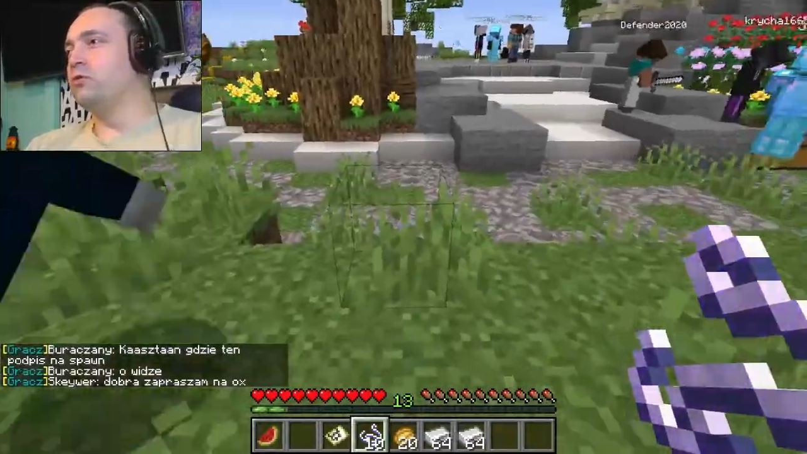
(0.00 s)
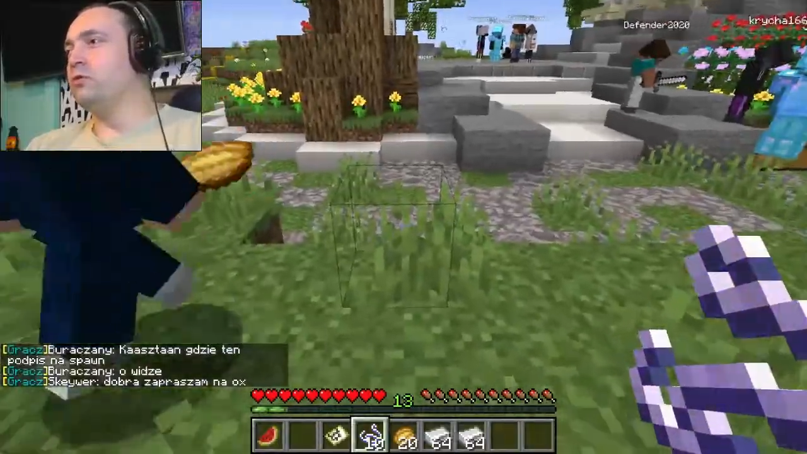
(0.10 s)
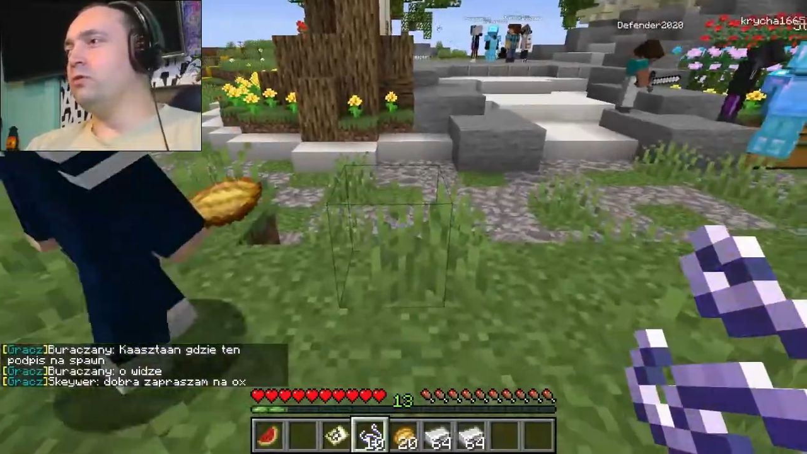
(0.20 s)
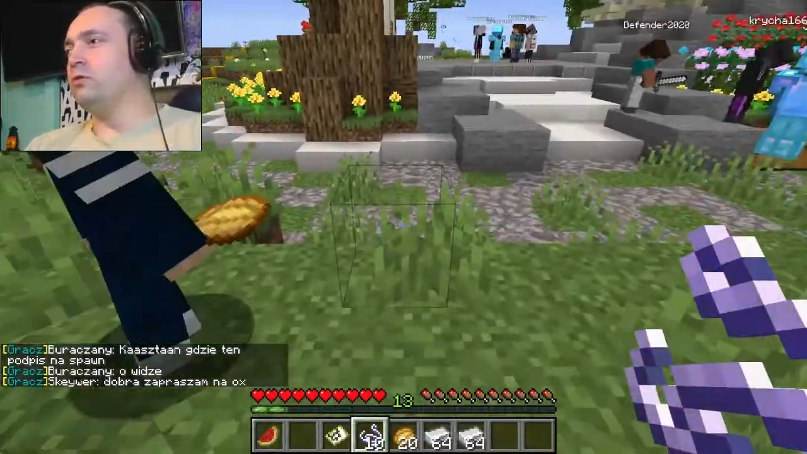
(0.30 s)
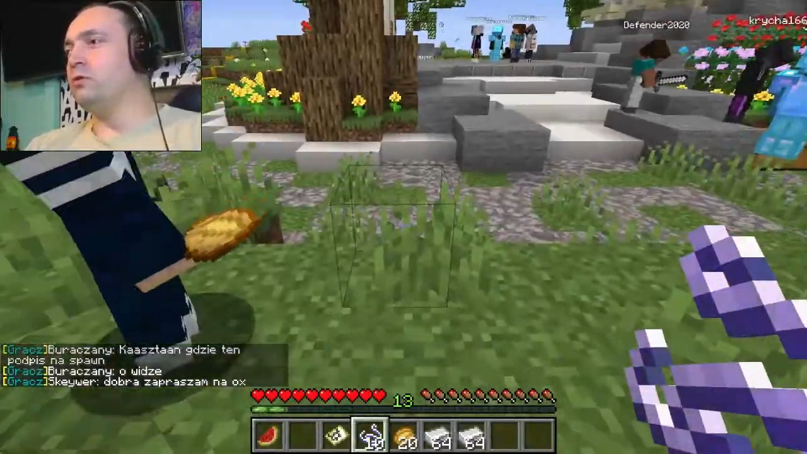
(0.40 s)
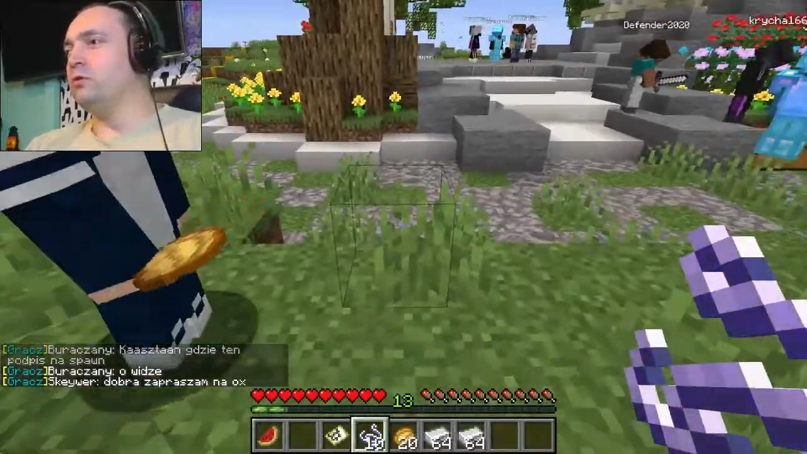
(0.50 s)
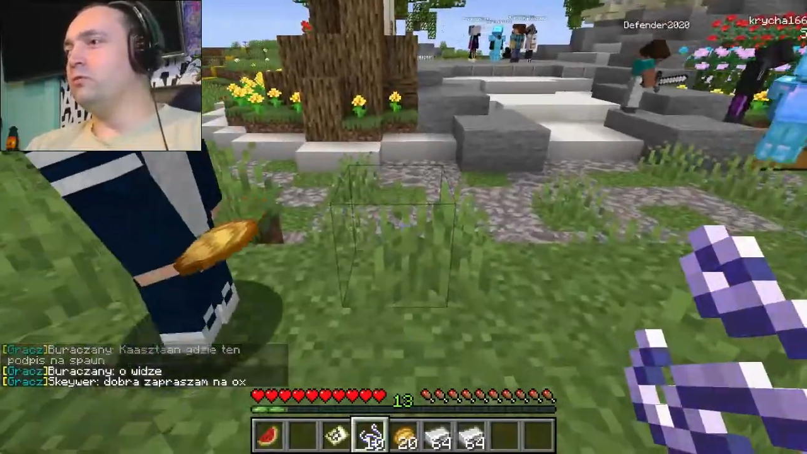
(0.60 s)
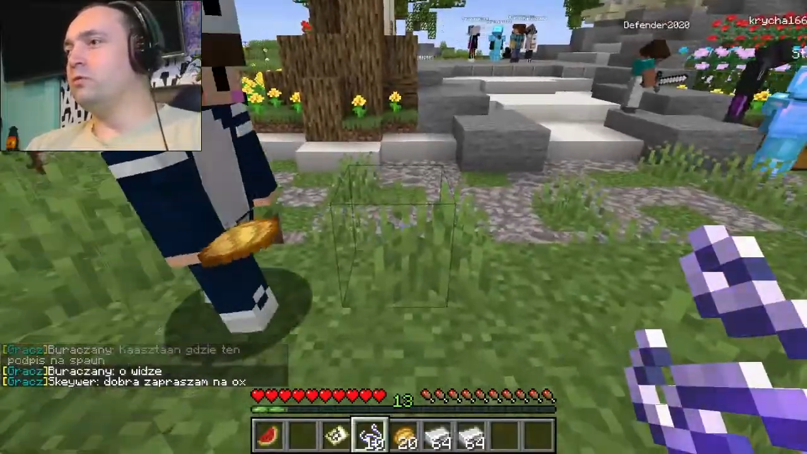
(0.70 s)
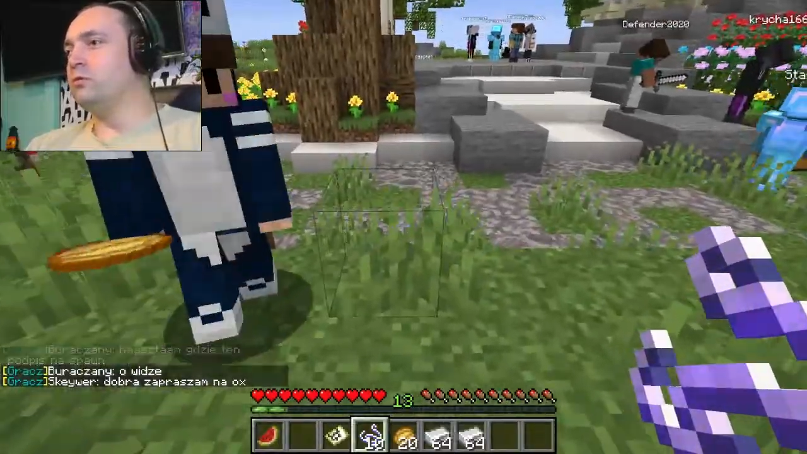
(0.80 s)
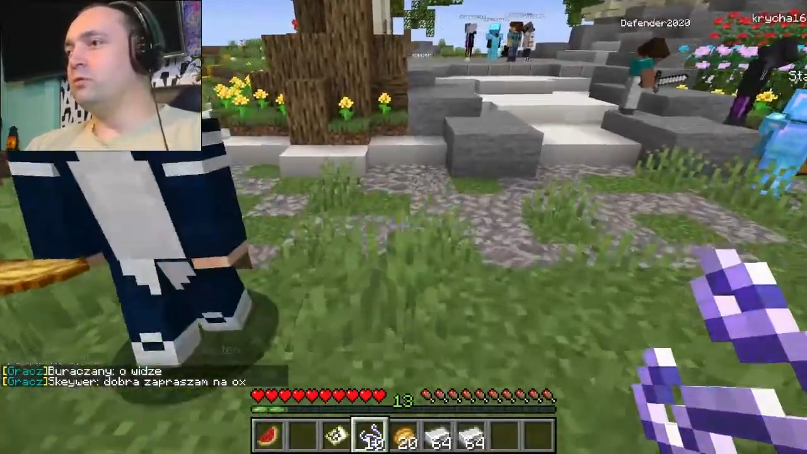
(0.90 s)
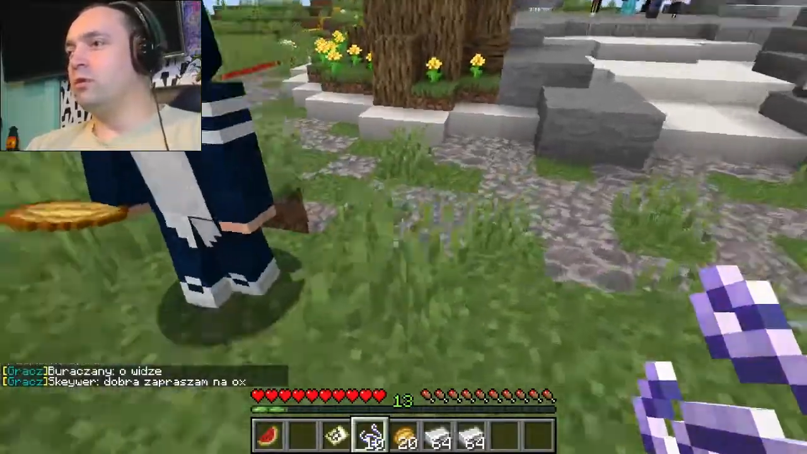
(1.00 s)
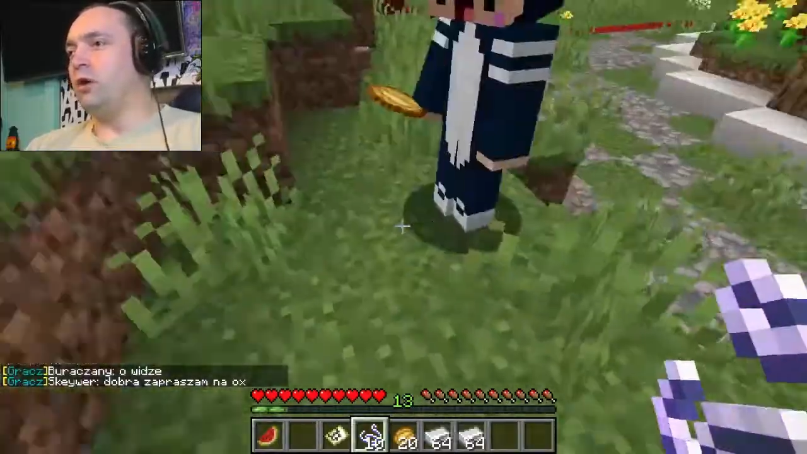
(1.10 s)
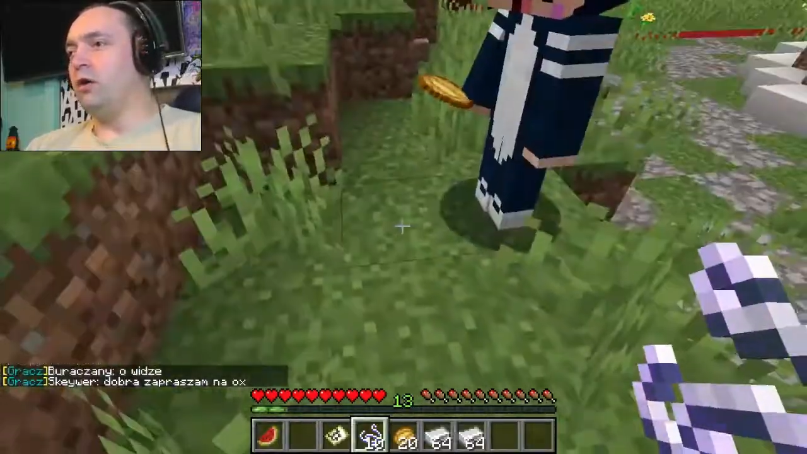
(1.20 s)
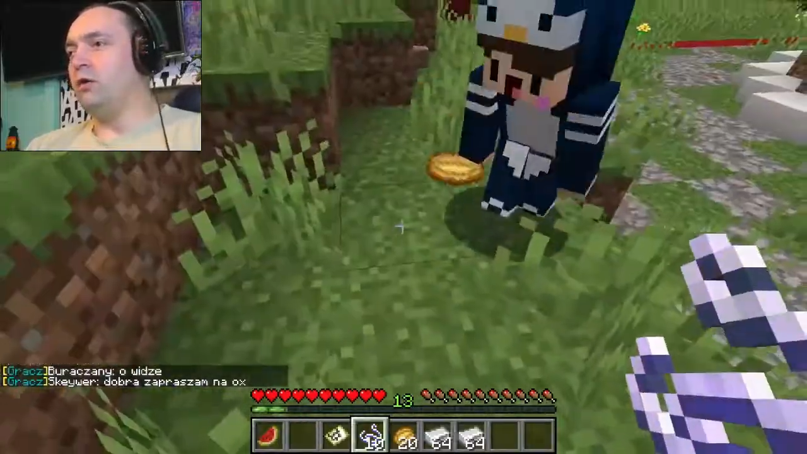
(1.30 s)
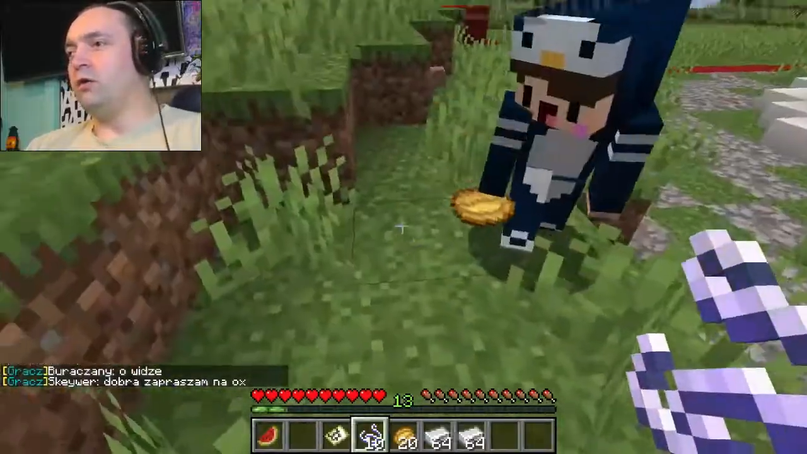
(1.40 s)
Ty!
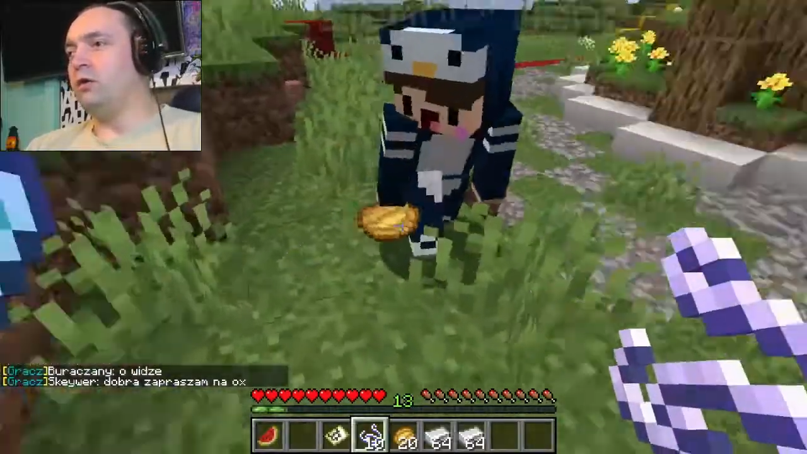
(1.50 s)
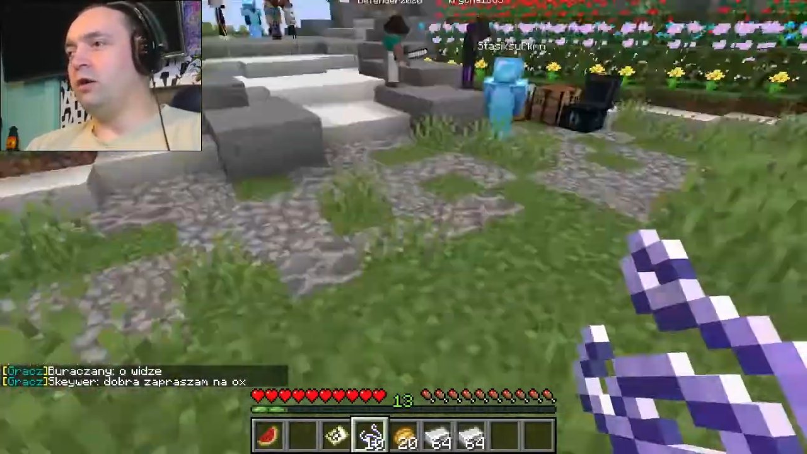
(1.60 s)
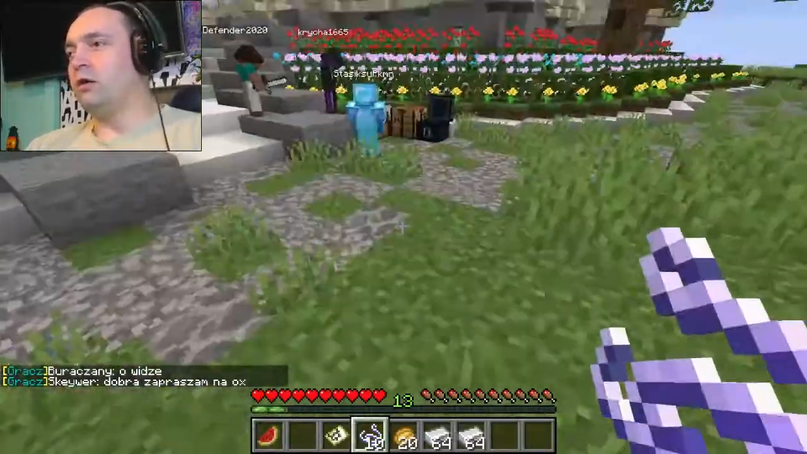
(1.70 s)
Ale lak,